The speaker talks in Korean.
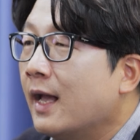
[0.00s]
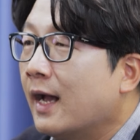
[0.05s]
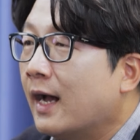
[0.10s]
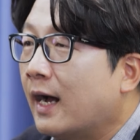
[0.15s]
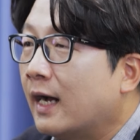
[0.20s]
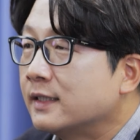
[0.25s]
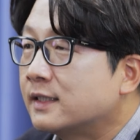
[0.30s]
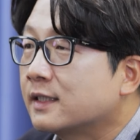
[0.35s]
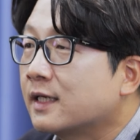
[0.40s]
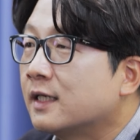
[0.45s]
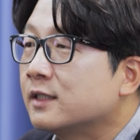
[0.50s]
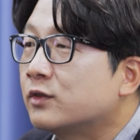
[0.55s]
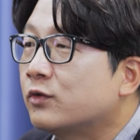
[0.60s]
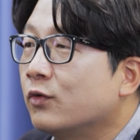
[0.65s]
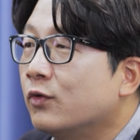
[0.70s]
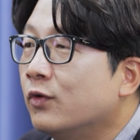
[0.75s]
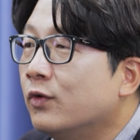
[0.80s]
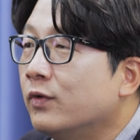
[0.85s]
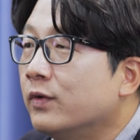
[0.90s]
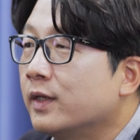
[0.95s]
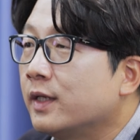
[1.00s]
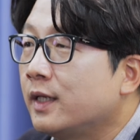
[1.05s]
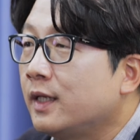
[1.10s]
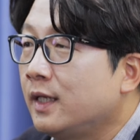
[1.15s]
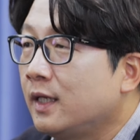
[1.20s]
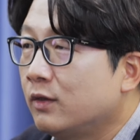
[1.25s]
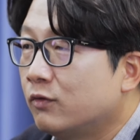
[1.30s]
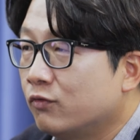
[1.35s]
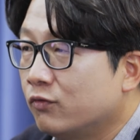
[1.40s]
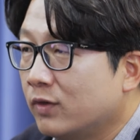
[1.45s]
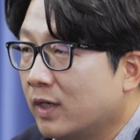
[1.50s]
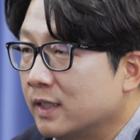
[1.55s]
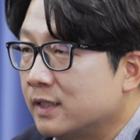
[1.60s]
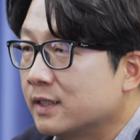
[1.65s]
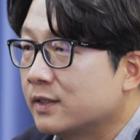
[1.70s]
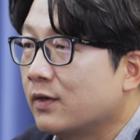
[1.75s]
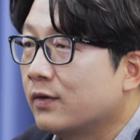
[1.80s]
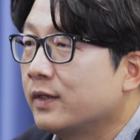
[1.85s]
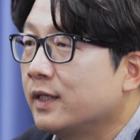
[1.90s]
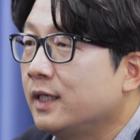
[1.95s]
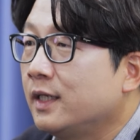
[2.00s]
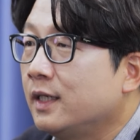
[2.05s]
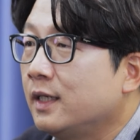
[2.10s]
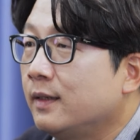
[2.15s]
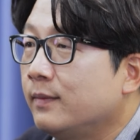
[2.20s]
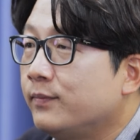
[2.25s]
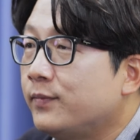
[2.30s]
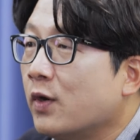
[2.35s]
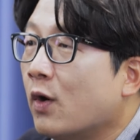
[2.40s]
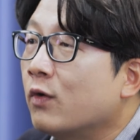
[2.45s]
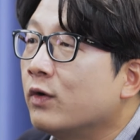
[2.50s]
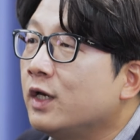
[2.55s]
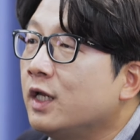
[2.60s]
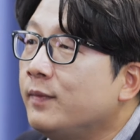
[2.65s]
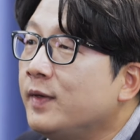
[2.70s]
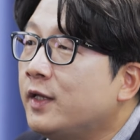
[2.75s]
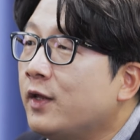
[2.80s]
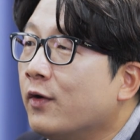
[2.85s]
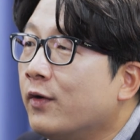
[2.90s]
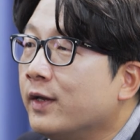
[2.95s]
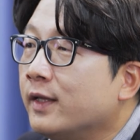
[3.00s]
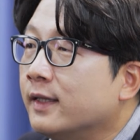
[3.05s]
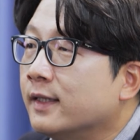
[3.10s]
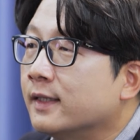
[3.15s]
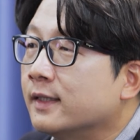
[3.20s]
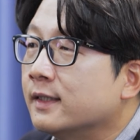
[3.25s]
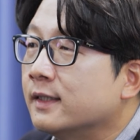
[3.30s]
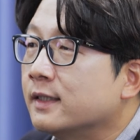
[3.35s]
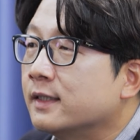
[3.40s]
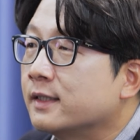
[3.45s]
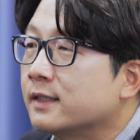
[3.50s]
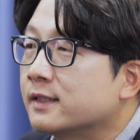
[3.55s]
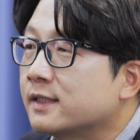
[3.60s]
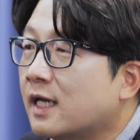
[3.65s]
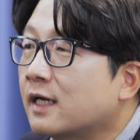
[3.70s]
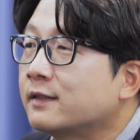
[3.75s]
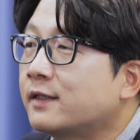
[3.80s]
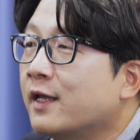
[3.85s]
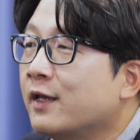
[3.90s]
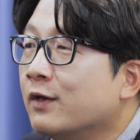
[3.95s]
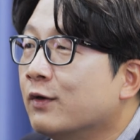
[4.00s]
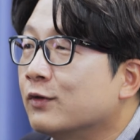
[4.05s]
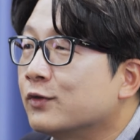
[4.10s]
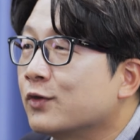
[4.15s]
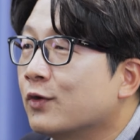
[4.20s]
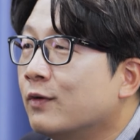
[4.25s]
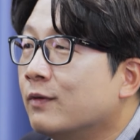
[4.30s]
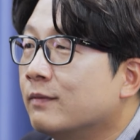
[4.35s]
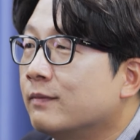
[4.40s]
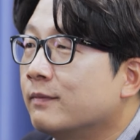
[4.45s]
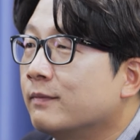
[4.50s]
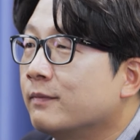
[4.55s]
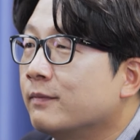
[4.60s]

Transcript: 아직까지도 이 두 가지 설이 병립이 되어 있는 상태인 거죠.